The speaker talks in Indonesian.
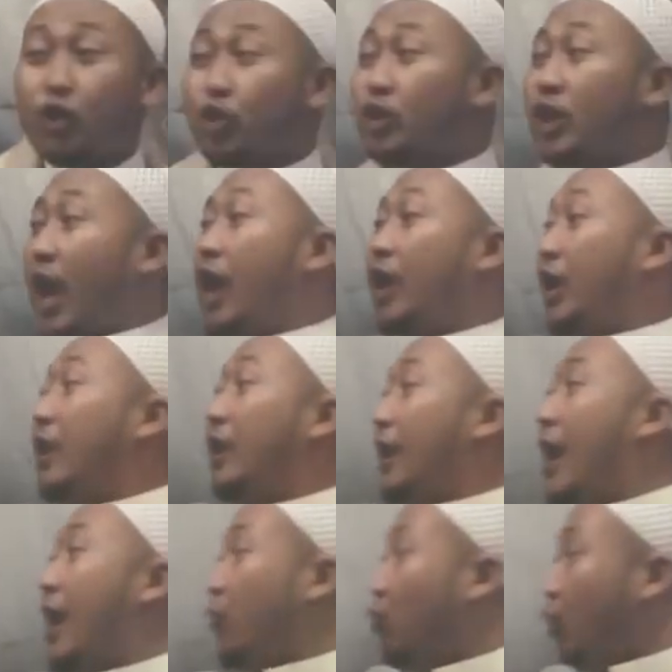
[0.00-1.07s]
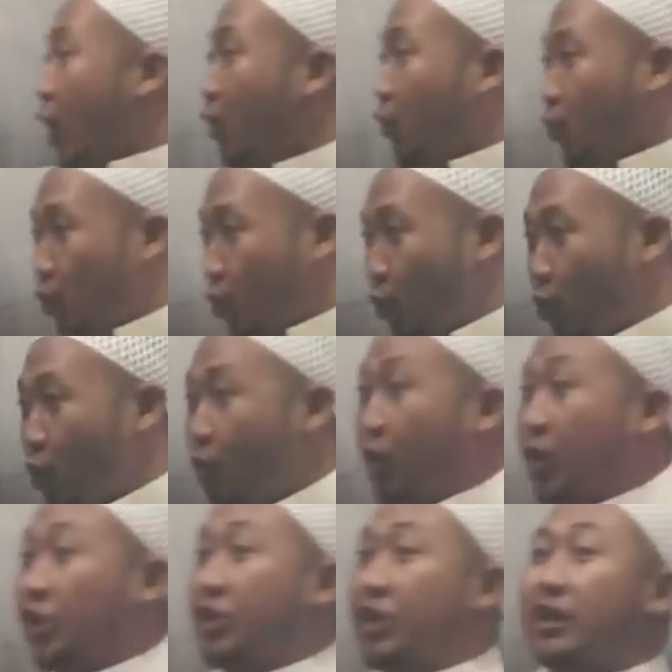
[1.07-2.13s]
Tak gelar gula guru
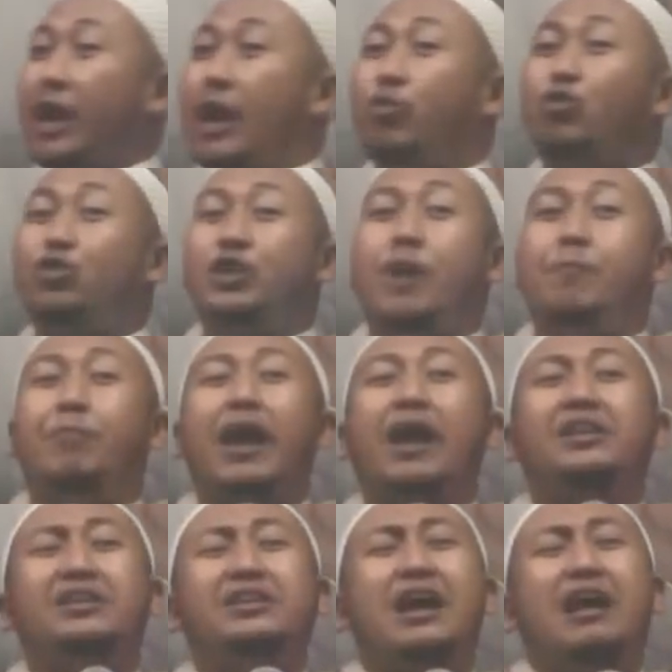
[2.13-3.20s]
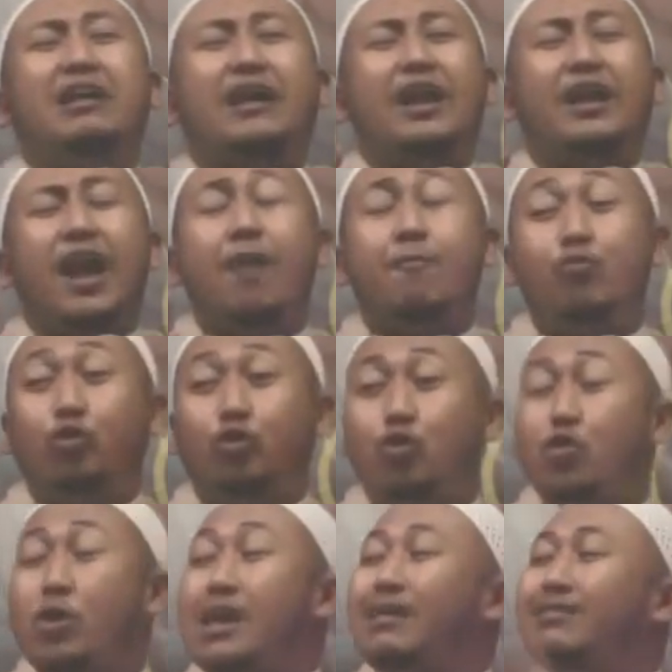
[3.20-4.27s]
ketika aku dapat iya karena
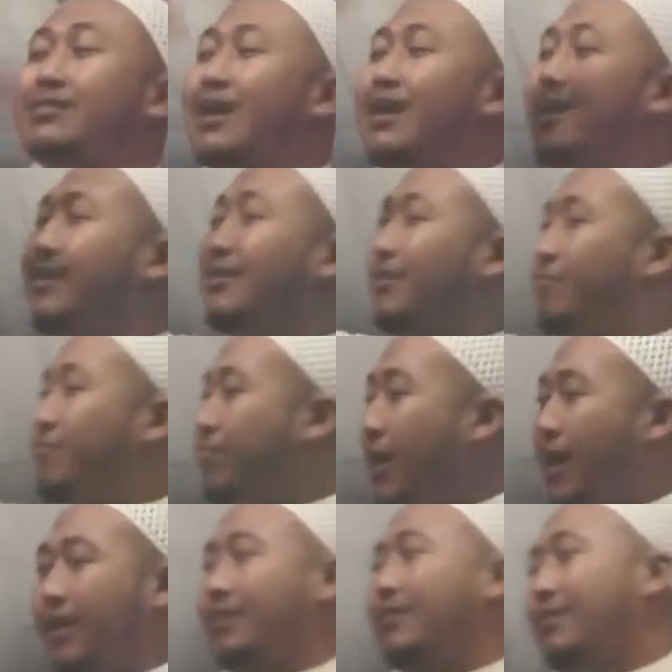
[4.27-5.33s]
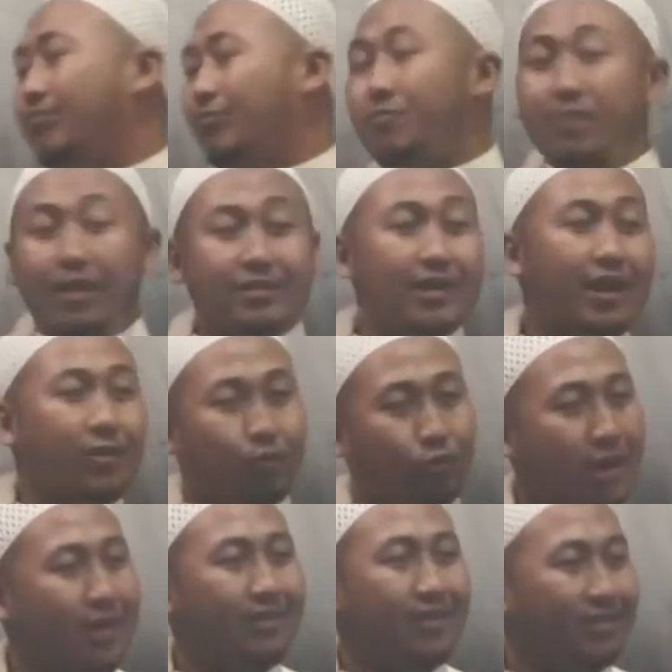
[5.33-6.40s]
butuh saya geblak membaca
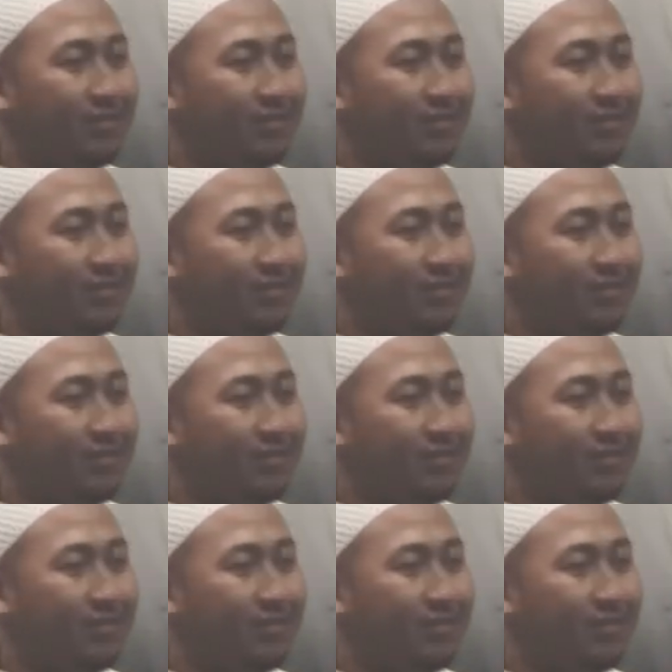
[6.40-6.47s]
Al-Quran yang